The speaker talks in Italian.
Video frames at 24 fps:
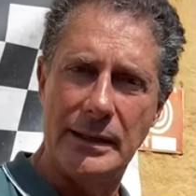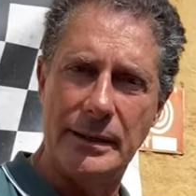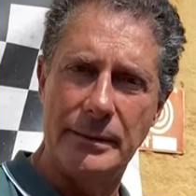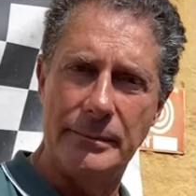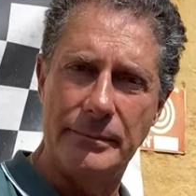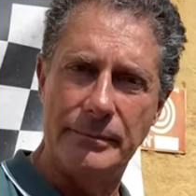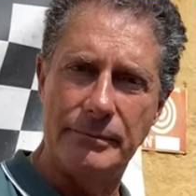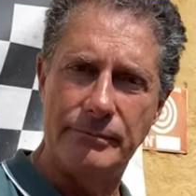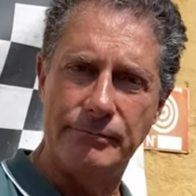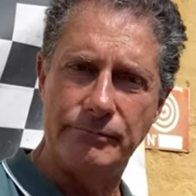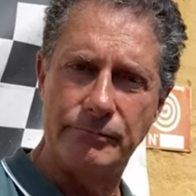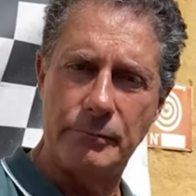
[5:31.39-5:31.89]

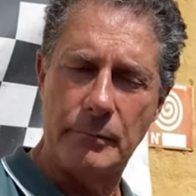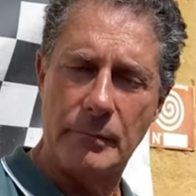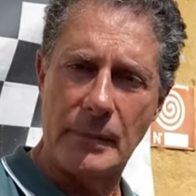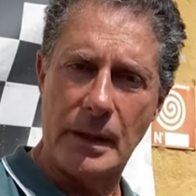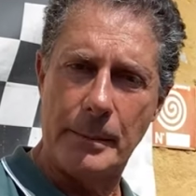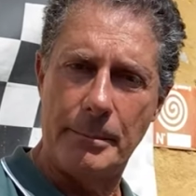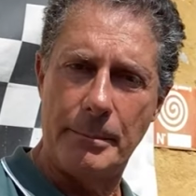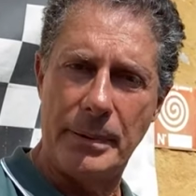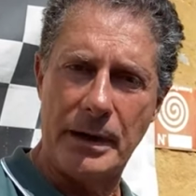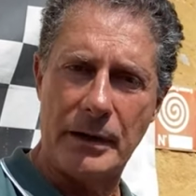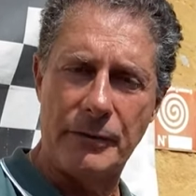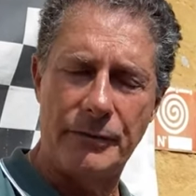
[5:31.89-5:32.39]

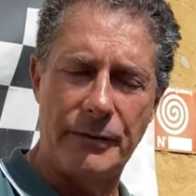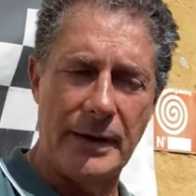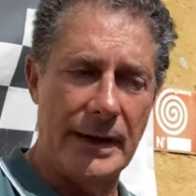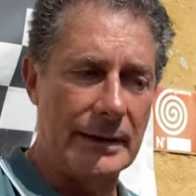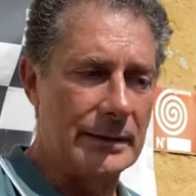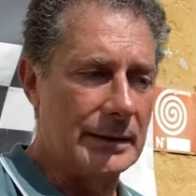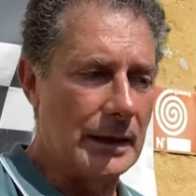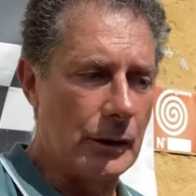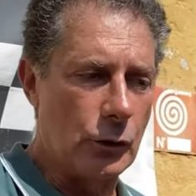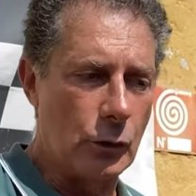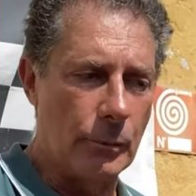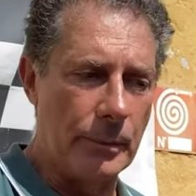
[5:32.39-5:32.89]
ehm,
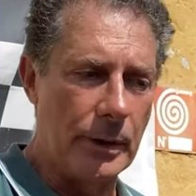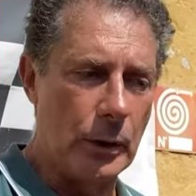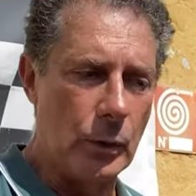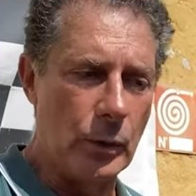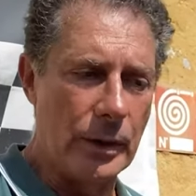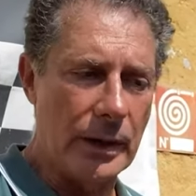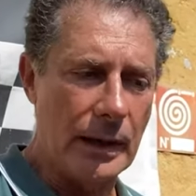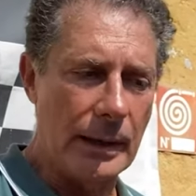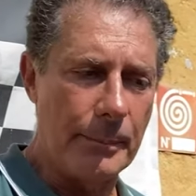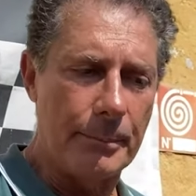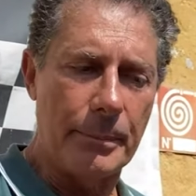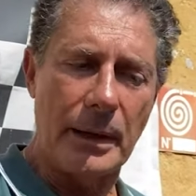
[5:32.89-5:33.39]
perfetta come lo
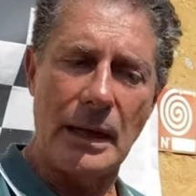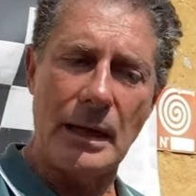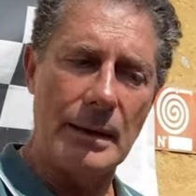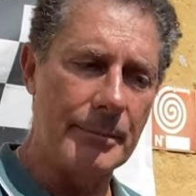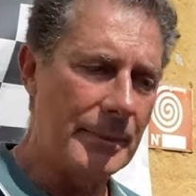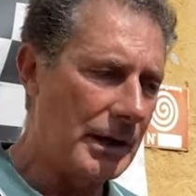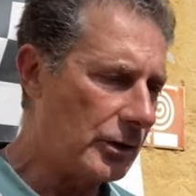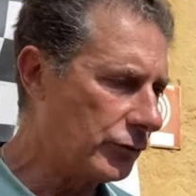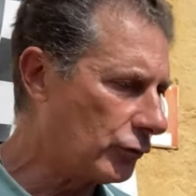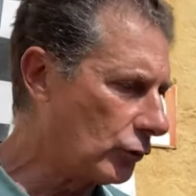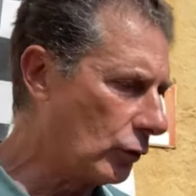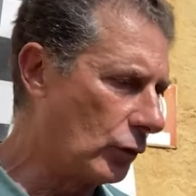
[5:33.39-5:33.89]
era
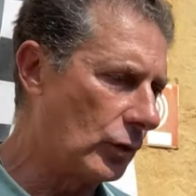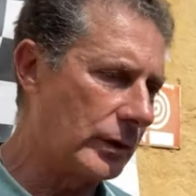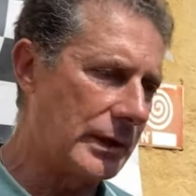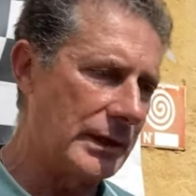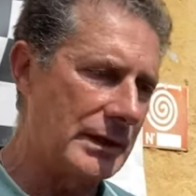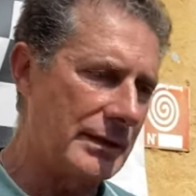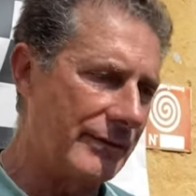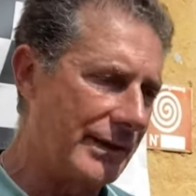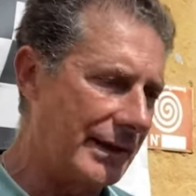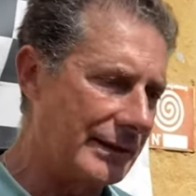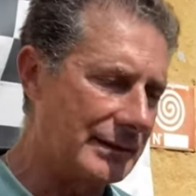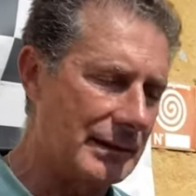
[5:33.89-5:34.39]
prima, solo che
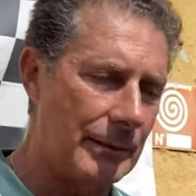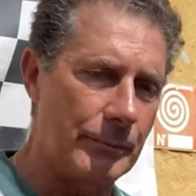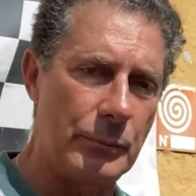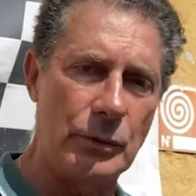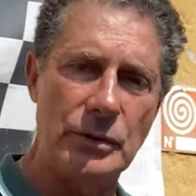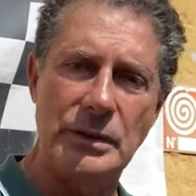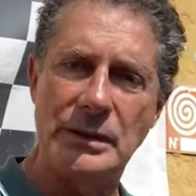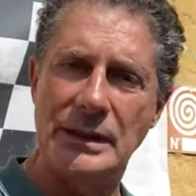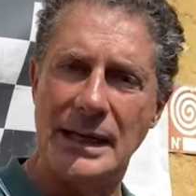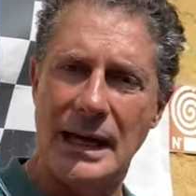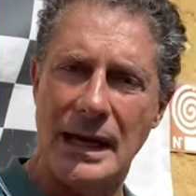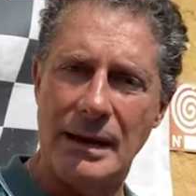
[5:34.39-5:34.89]
diventa più
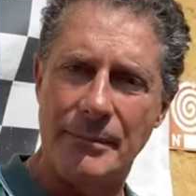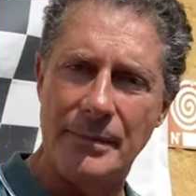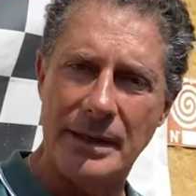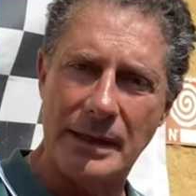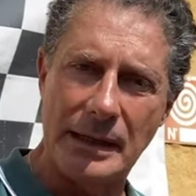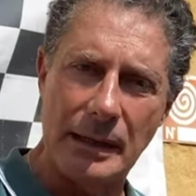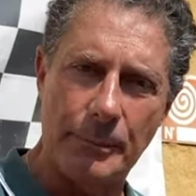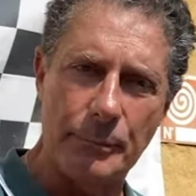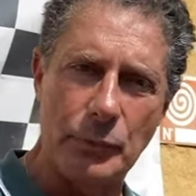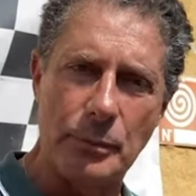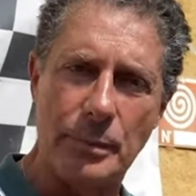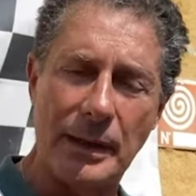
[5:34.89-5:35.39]

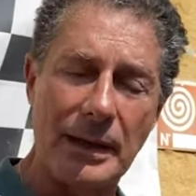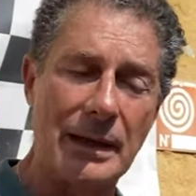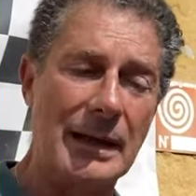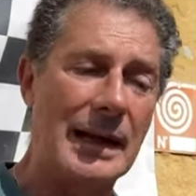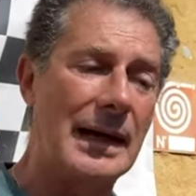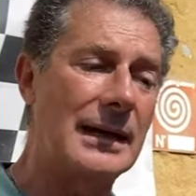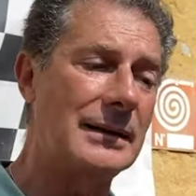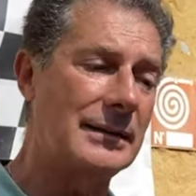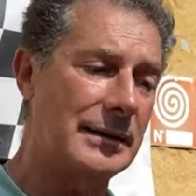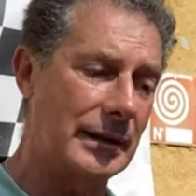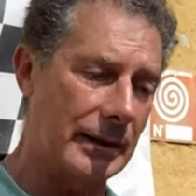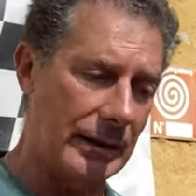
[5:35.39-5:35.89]
dinamica, più
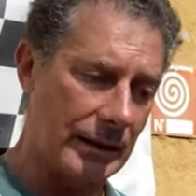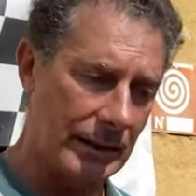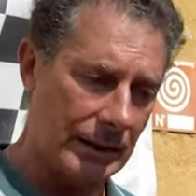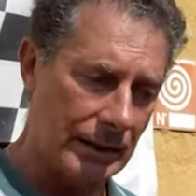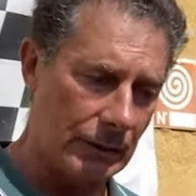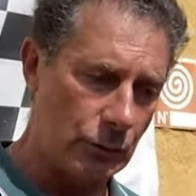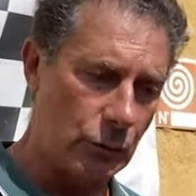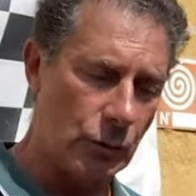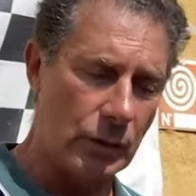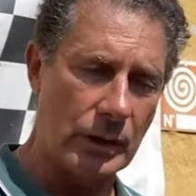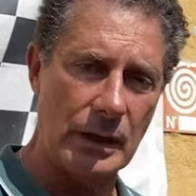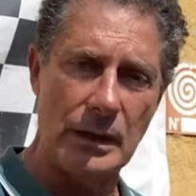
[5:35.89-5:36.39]
brillante,
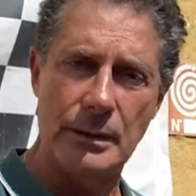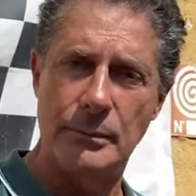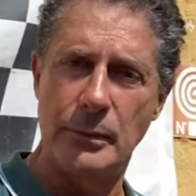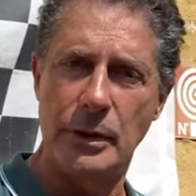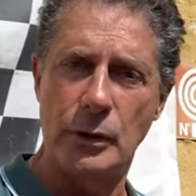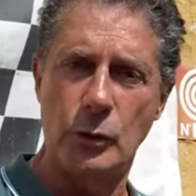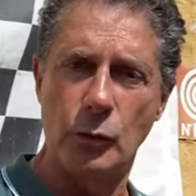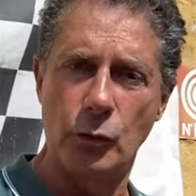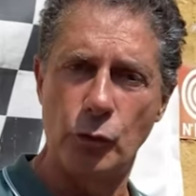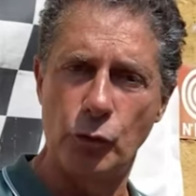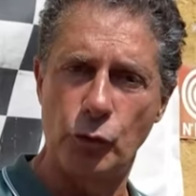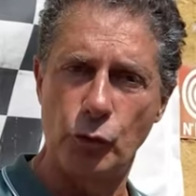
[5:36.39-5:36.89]
ridurremo
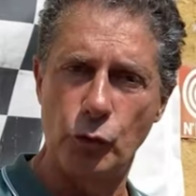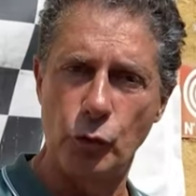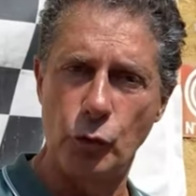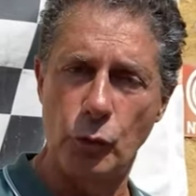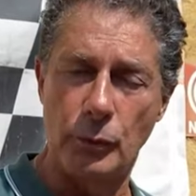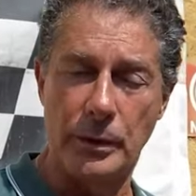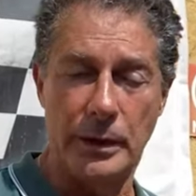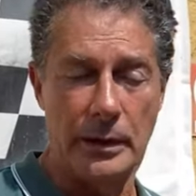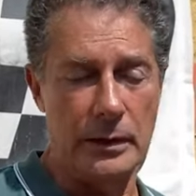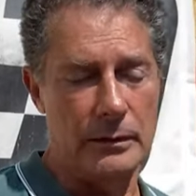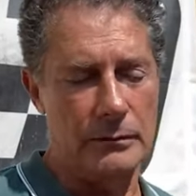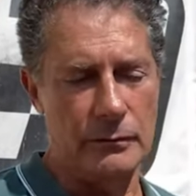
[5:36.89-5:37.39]
i
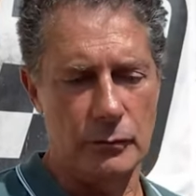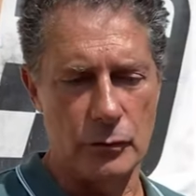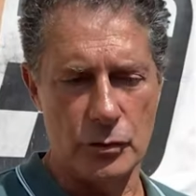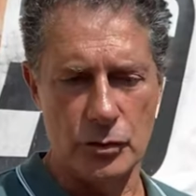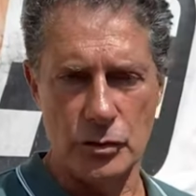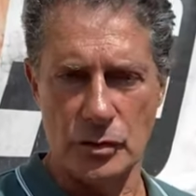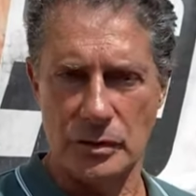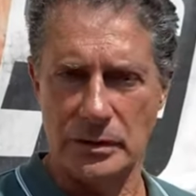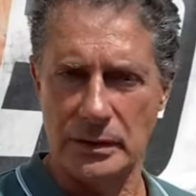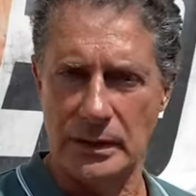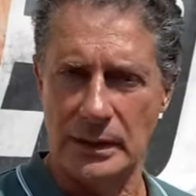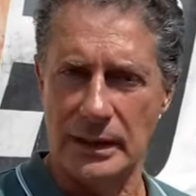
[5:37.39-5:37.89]
consumi in
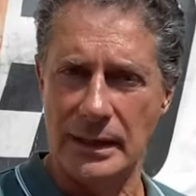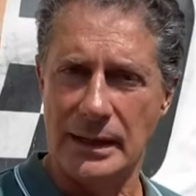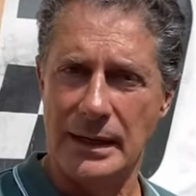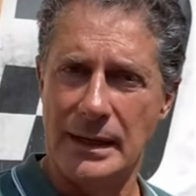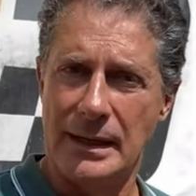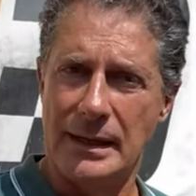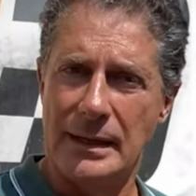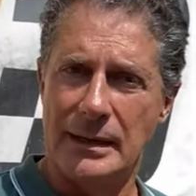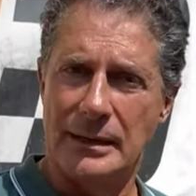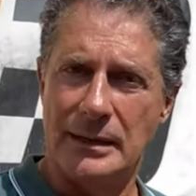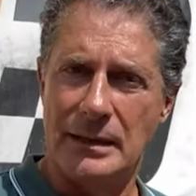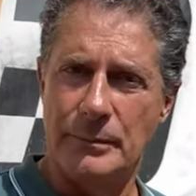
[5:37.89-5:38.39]
funzione del
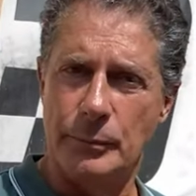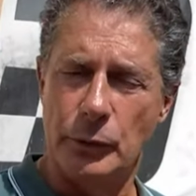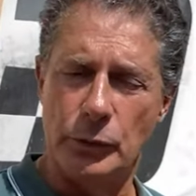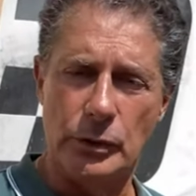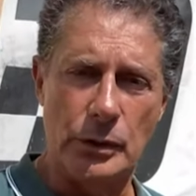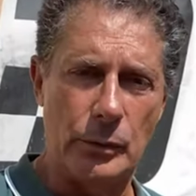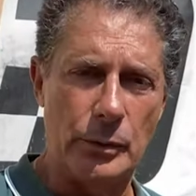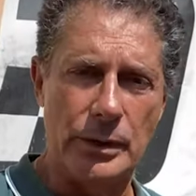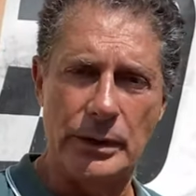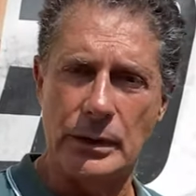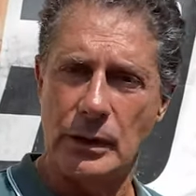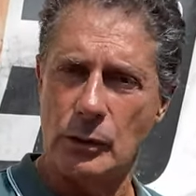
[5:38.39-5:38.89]
tipo
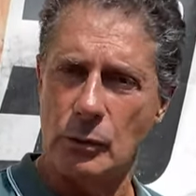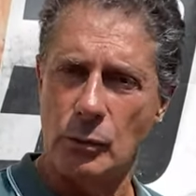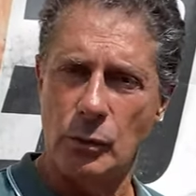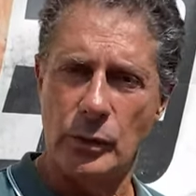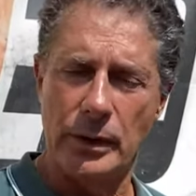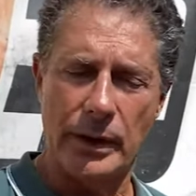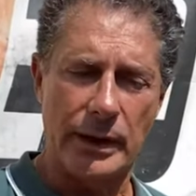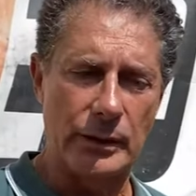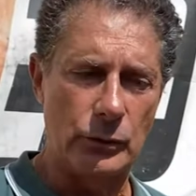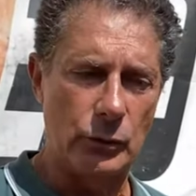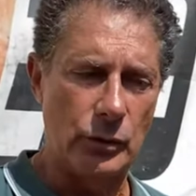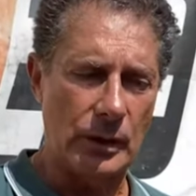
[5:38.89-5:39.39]
di guida,
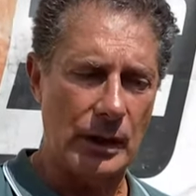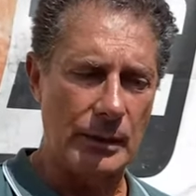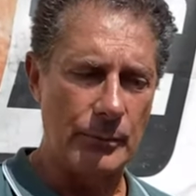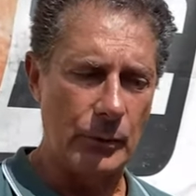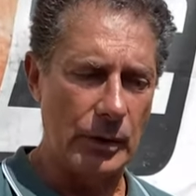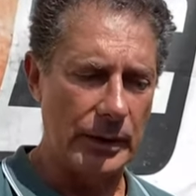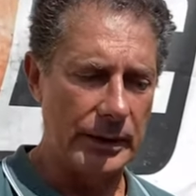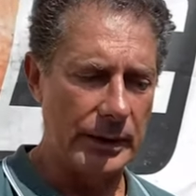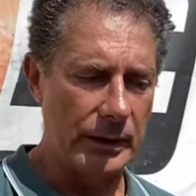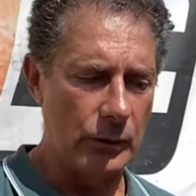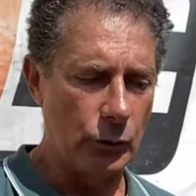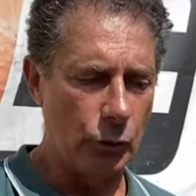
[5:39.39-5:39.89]
comunque
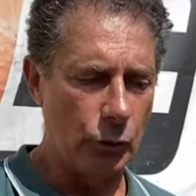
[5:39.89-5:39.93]
ridurremo anche i